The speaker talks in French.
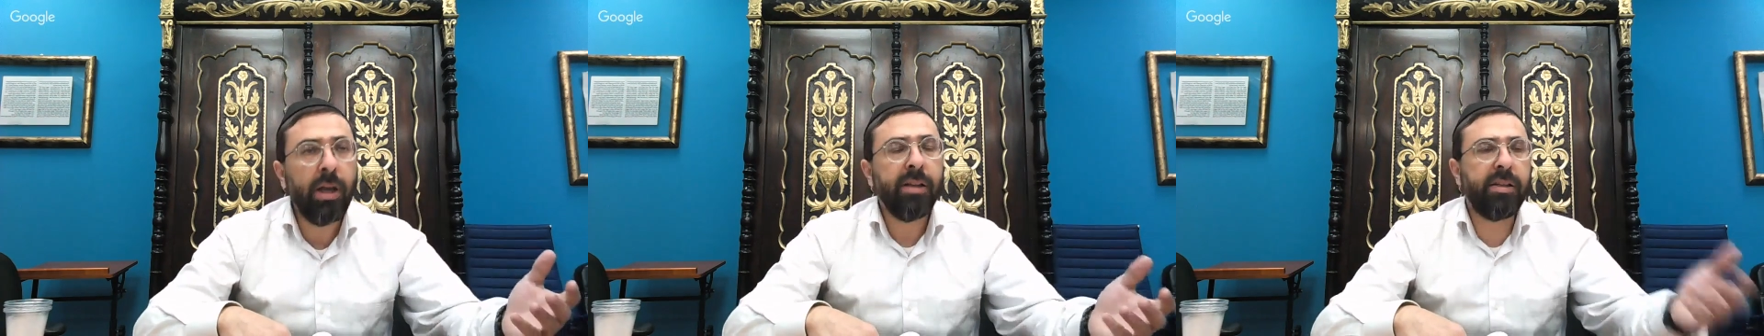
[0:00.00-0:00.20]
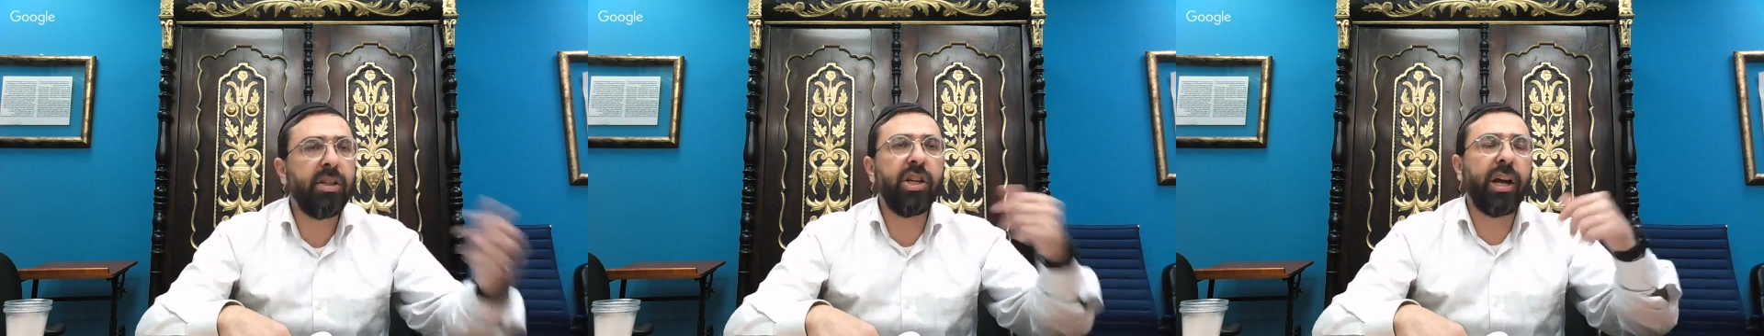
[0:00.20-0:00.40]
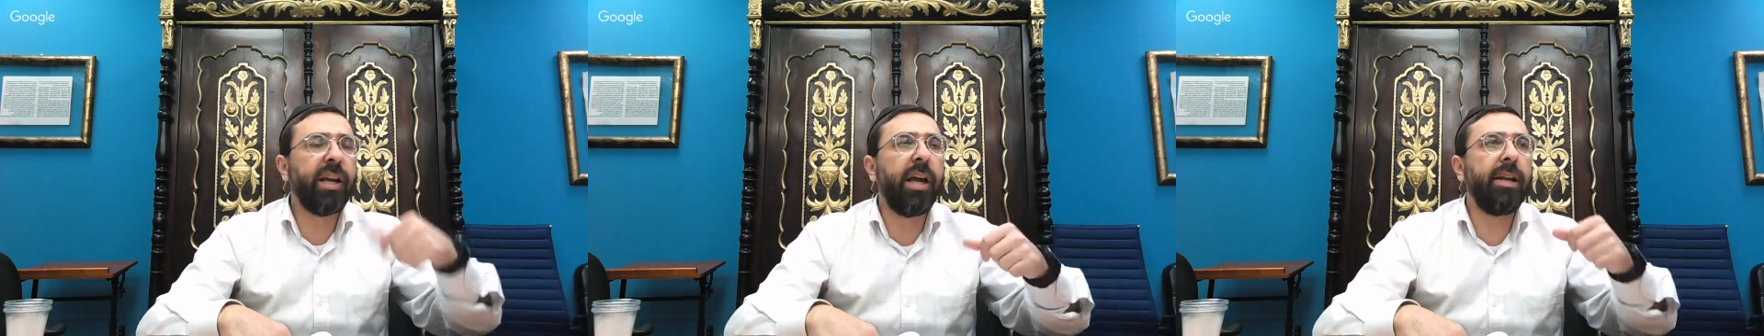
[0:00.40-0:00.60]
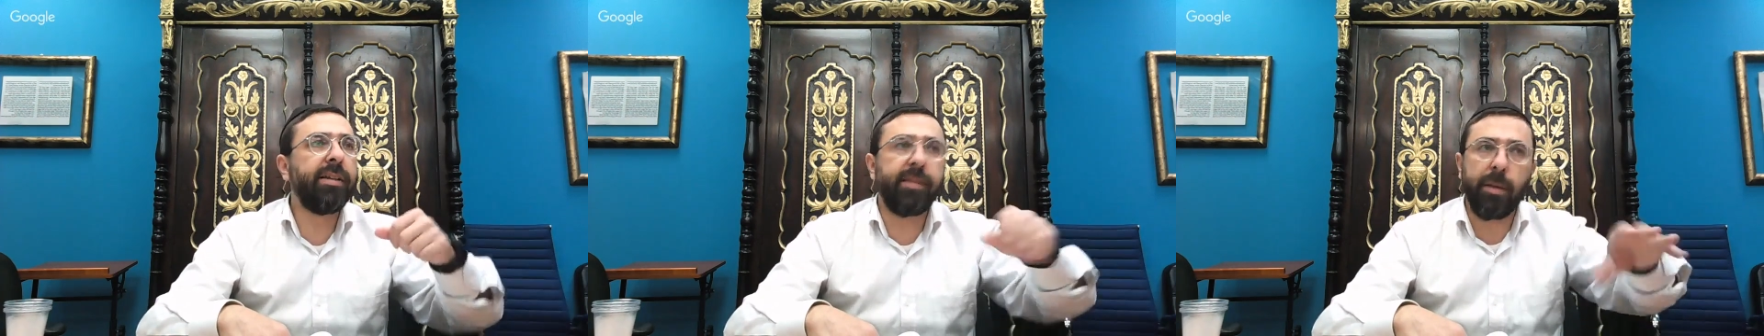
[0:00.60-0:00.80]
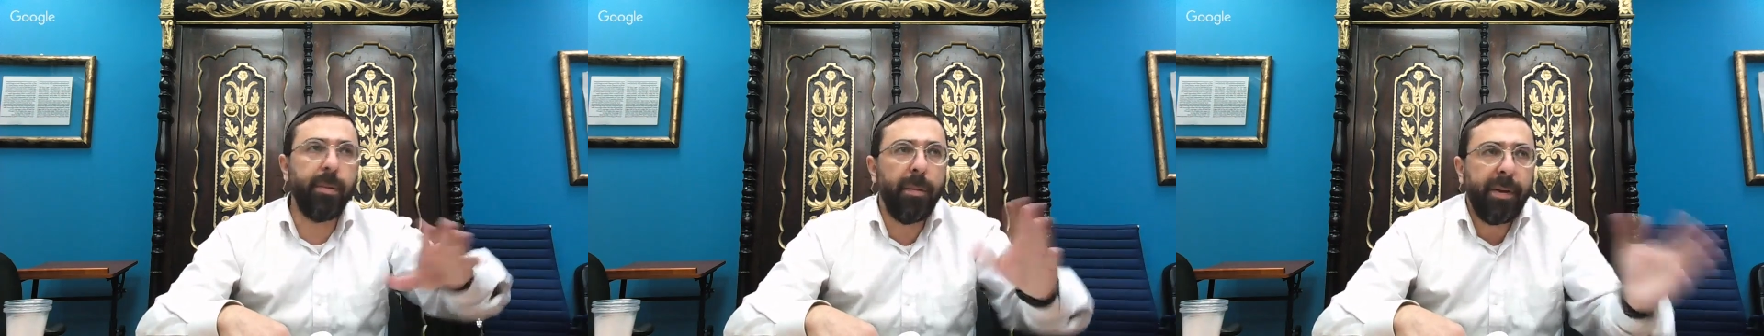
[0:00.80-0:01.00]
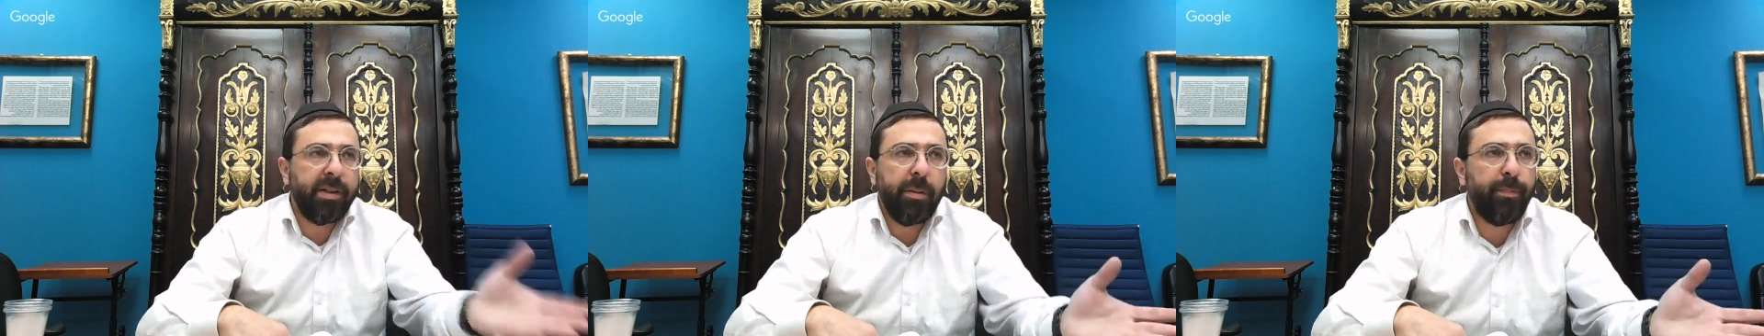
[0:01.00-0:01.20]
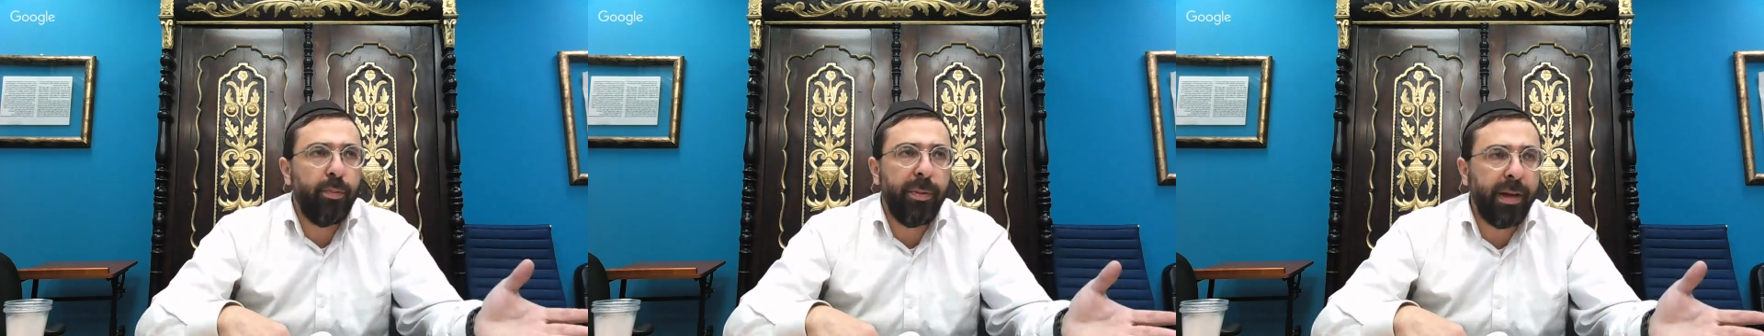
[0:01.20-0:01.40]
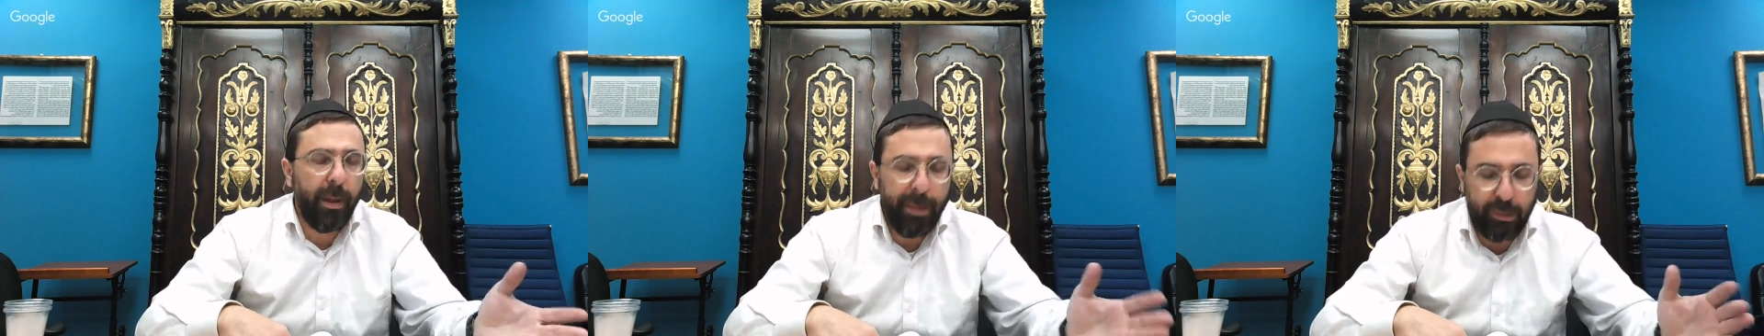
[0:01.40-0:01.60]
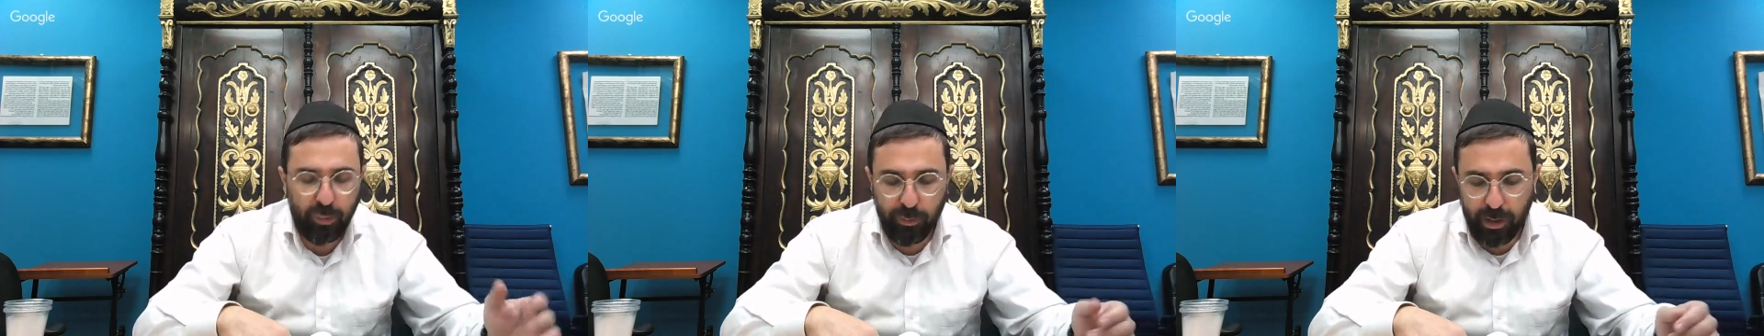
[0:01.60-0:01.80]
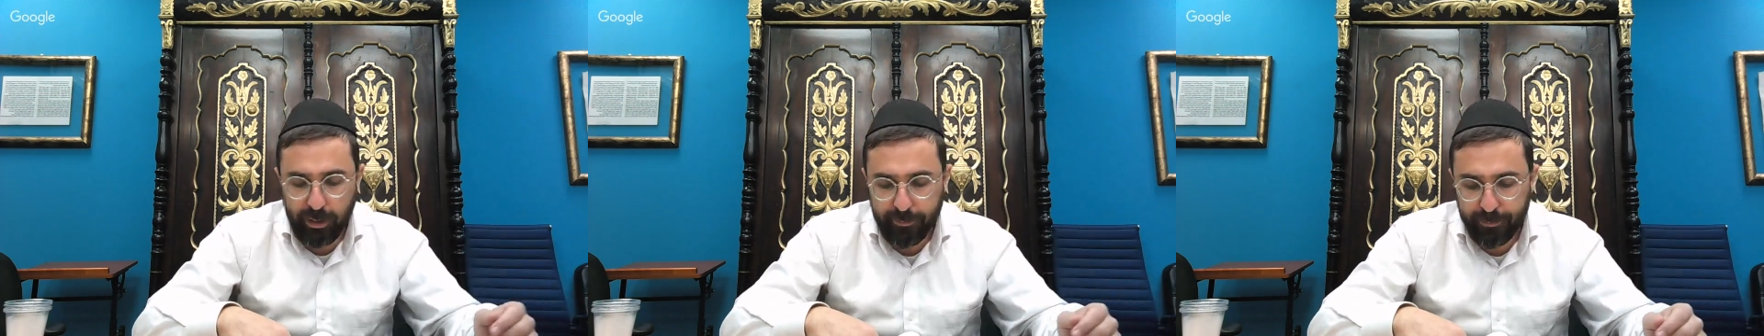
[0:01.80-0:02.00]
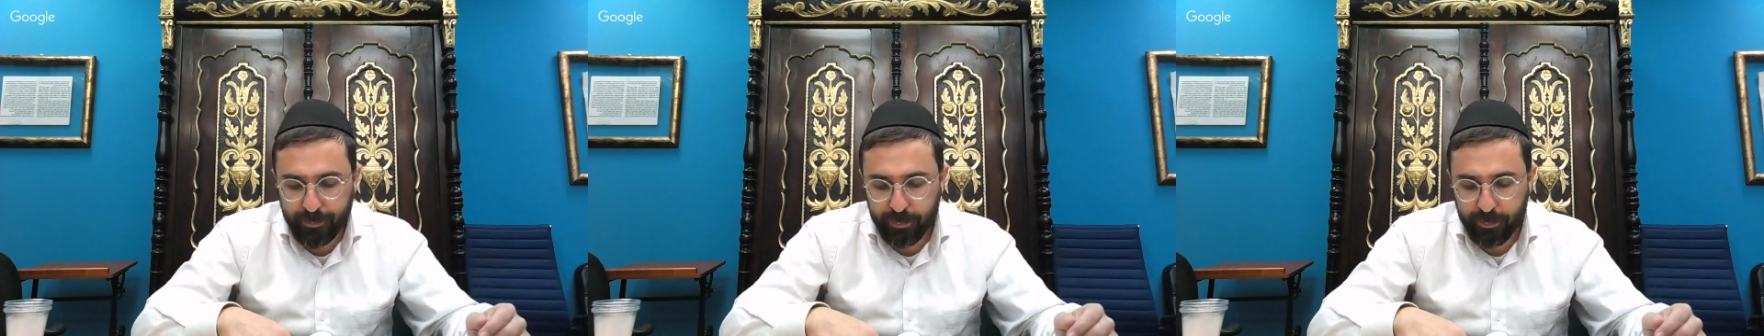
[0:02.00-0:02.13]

Si j'ai rien laissé, ben, c'est plus tout Touma.